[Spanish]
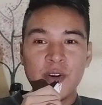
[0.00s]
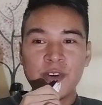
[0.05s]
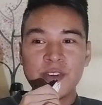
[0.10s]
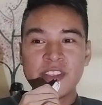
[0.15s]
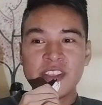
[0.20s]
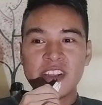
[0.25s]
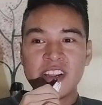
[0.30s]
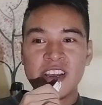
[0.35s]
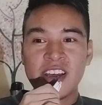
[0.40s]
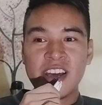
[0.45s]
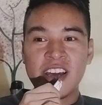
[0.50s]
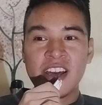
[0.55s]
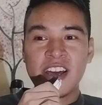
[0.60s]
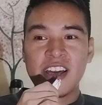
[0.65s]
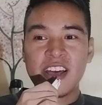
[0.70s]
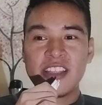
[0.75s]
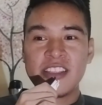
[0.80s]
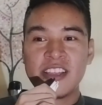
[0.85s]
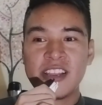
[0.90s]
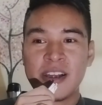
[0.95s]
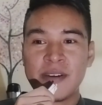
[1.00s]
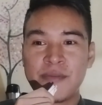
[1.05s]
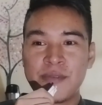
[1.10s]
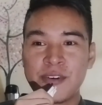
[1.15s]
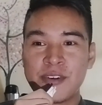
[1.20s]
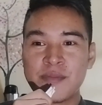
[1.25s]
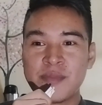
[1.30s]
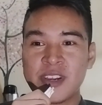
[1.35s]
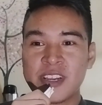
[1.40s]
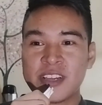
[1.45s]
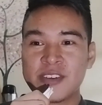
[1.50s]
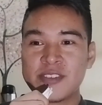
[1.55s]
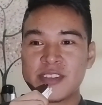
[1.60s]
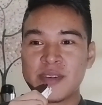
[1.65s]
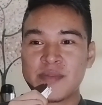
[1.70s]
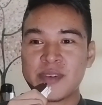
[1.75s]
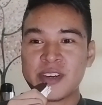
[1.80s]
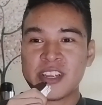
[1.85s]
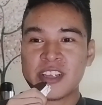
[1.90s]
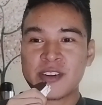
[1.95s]
Otra de las formas que
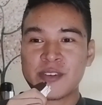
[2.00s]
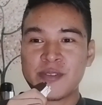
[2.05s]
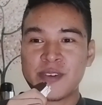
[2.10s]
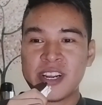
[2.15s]
usan para